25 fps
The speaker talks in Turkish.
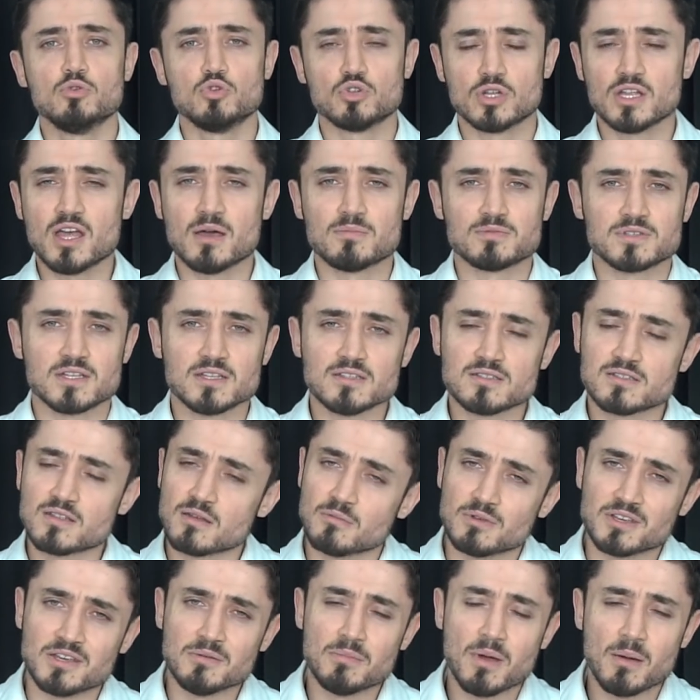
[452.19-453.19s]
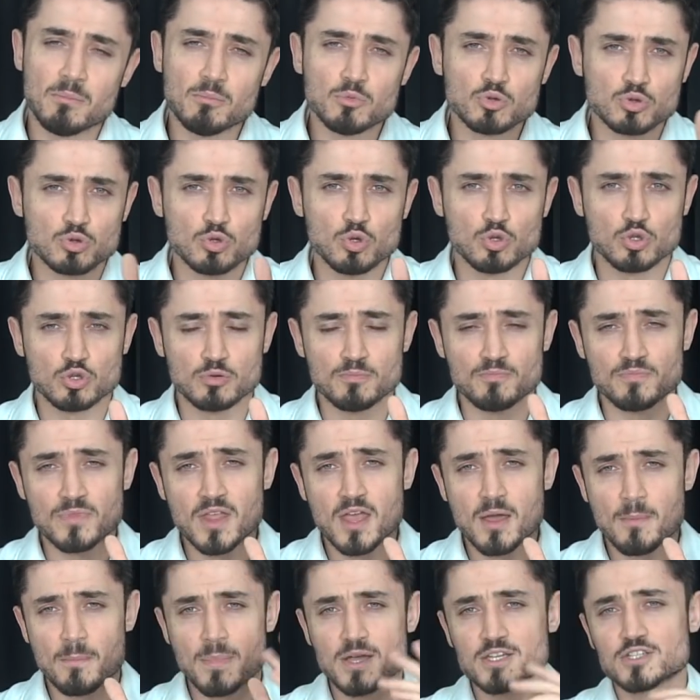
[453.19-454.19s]
bunu da yapsanız tabii ki ben mutlu olurum.
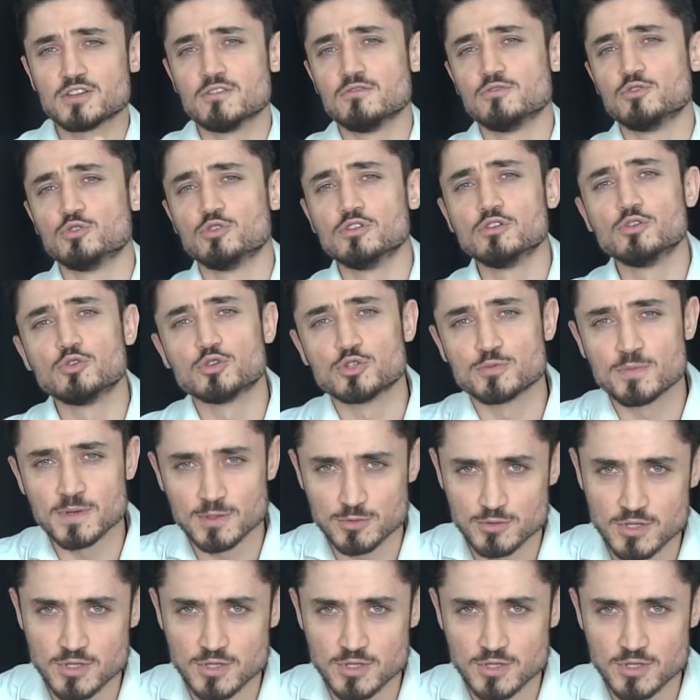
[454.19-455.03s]
Başka videoda görüşmek